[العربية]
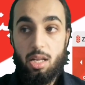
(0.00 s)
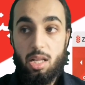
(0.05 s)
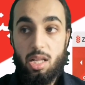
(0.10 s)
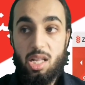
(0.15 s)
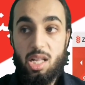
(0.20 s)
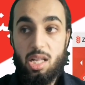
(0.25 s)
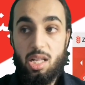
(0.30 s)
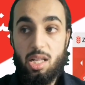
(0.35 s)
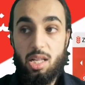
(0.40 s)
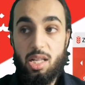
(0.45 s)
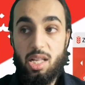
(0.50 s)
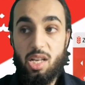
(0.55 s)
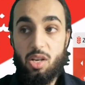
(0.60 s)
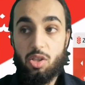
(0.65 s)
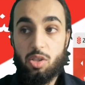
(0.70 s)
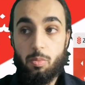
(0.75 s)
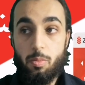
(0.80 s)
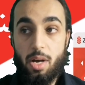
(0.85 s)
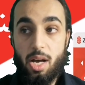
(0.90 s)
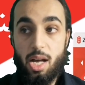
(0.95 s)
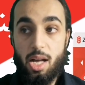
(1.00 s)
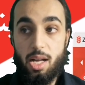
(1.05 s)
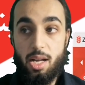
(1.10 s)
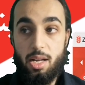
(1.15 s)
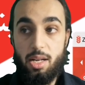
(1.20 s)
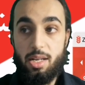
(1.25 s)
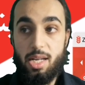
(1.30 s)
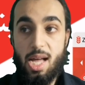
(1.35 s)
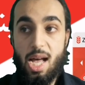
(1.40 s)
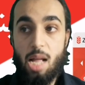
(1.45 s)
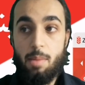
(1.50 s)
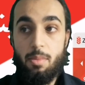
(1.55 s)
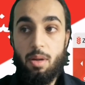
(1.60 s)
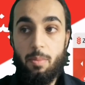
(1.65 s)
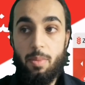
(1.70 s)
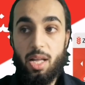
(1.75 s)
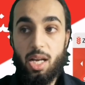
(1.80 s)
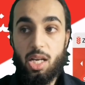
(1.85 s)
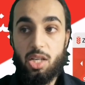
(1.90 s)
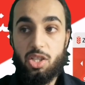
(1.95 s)
ليصبح
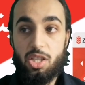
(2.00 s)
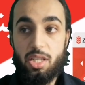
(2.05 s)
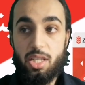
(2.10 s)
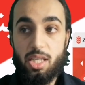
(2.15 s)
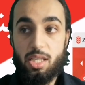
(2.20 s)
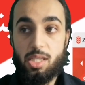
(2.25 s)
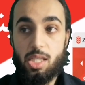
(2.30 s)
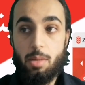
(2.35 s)
المبلغ الجديد